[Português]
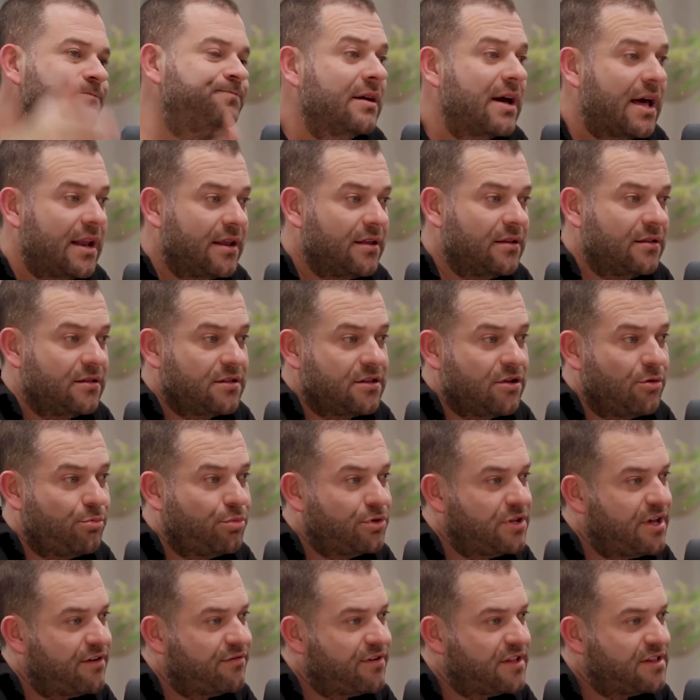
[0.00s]
Cara, se eu
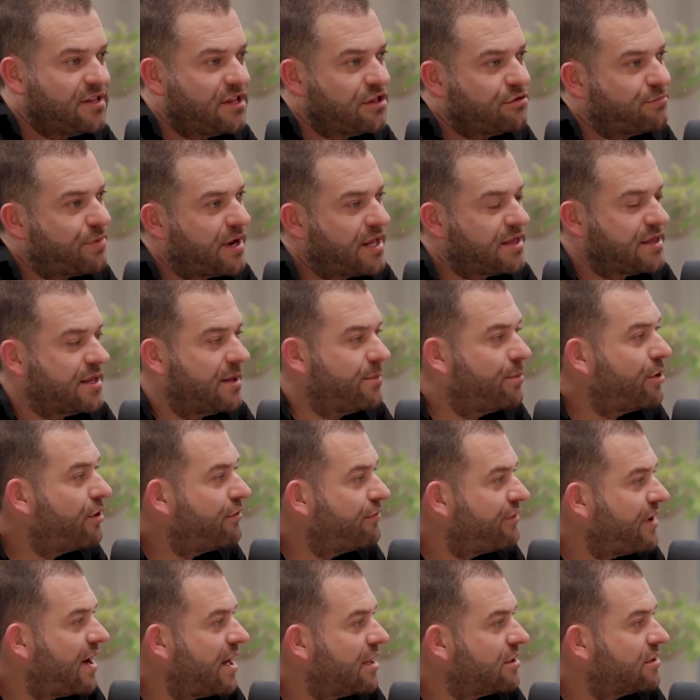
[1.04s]
puder fazer isso para sempre, eu
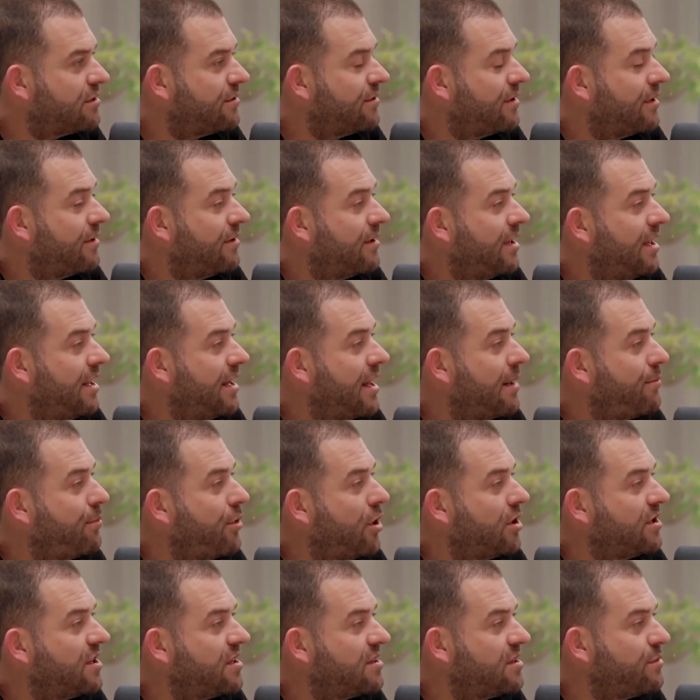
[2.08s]
faço. E na
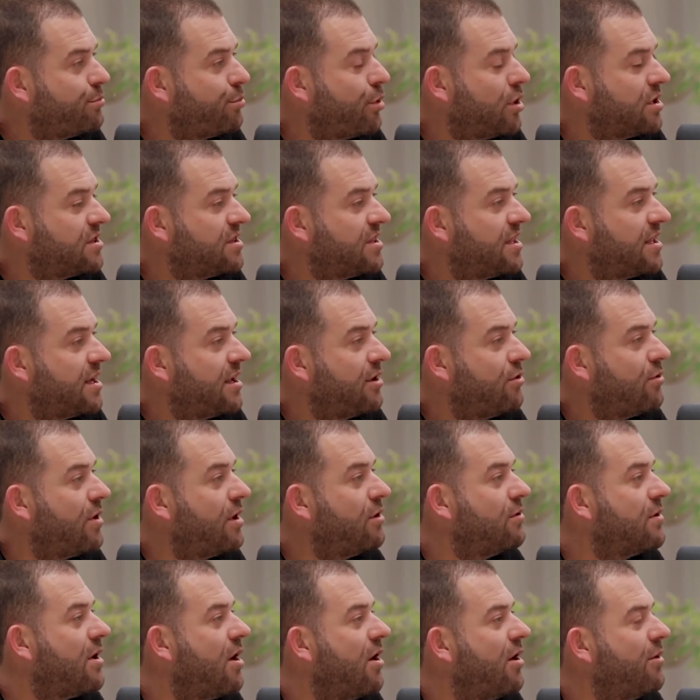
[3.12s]
pior das hipóteses era eu
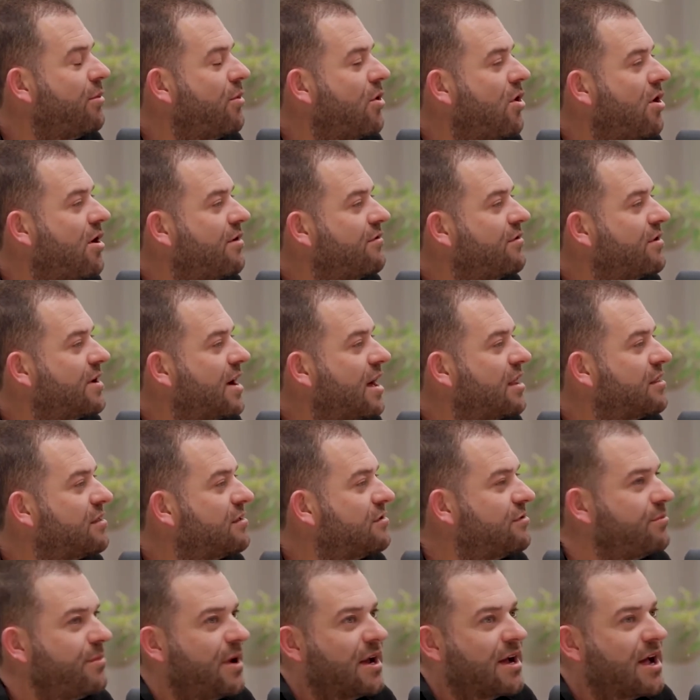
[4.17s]
alugar o imóvel
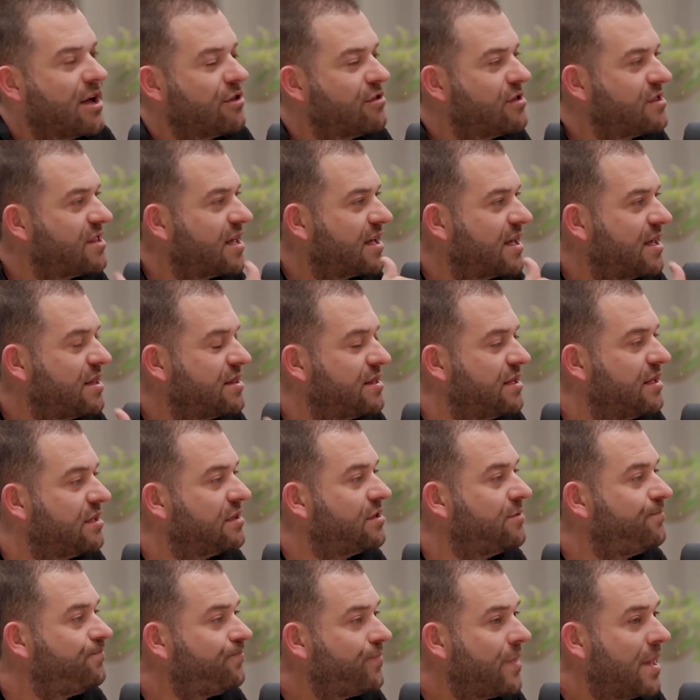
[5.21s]
caso o mercado
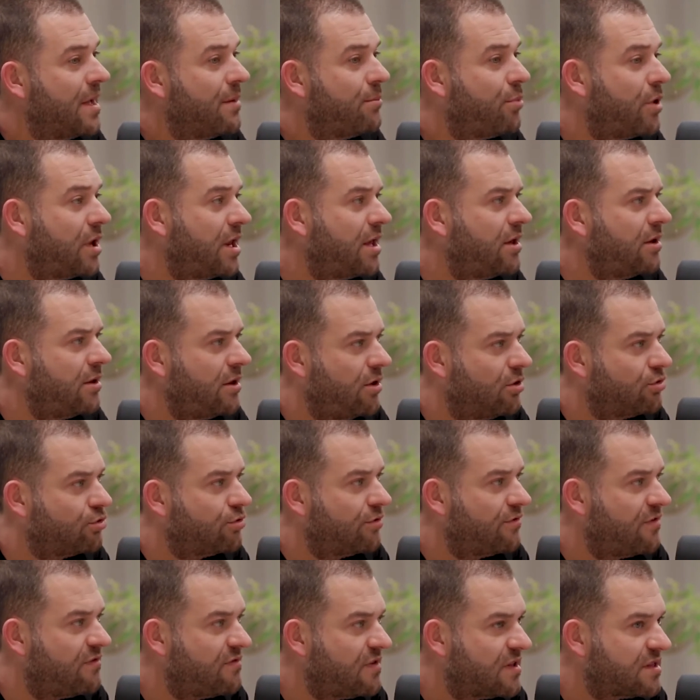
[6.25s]
desaquecesse. Porém, eu
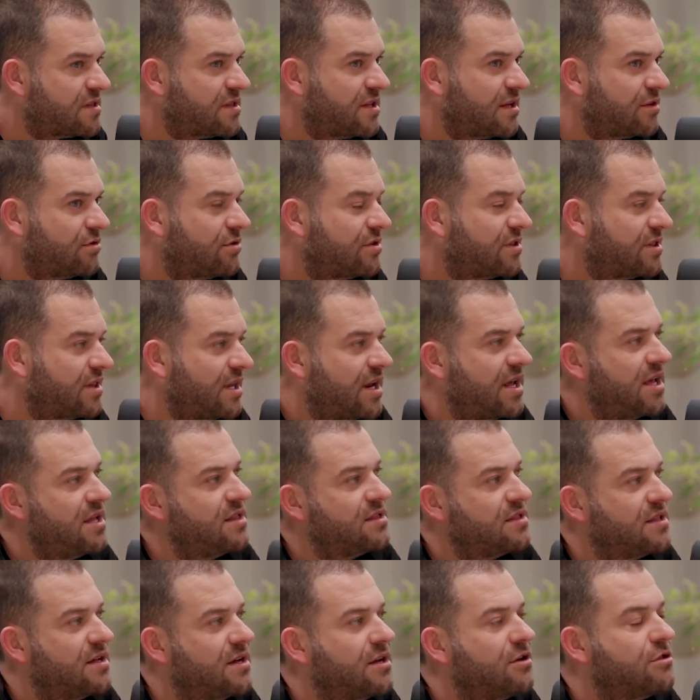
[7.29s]
estou vivenciando
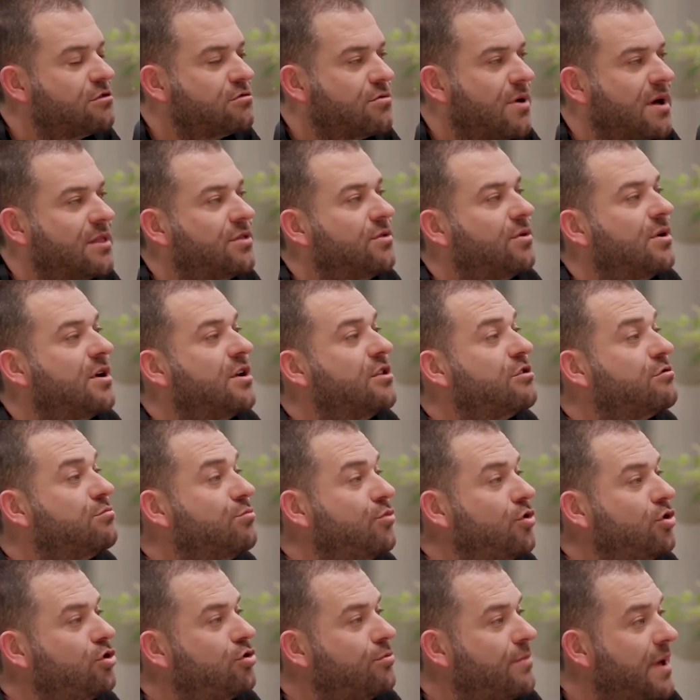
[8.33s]
três anos, quatro anos
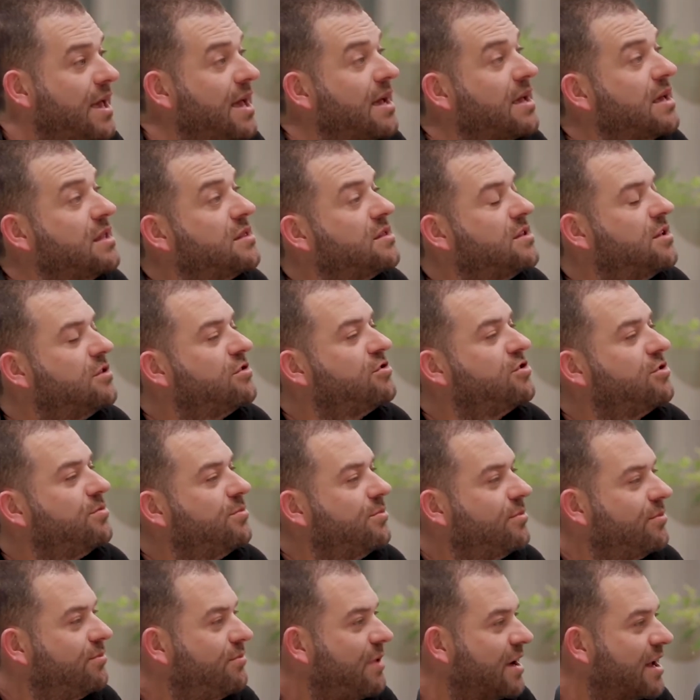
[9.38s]
muito bem aquecido de
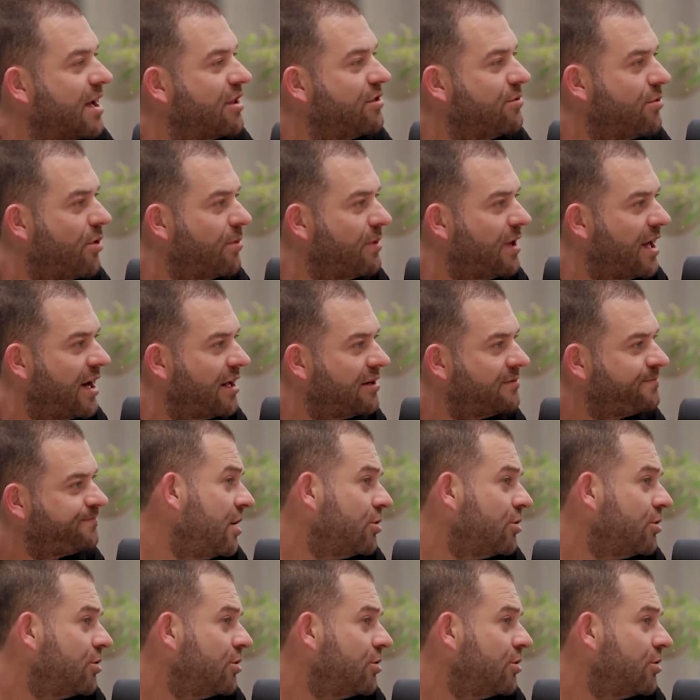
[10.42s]
mercado imobiliário.